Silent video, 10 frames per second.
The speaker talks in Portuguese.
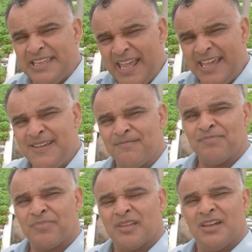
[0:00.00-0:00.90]
tem
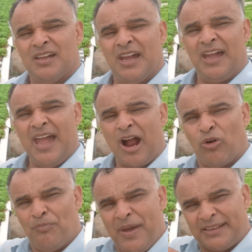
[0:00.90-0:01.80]
é, a
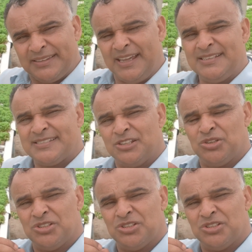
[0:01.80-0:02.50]
competência de,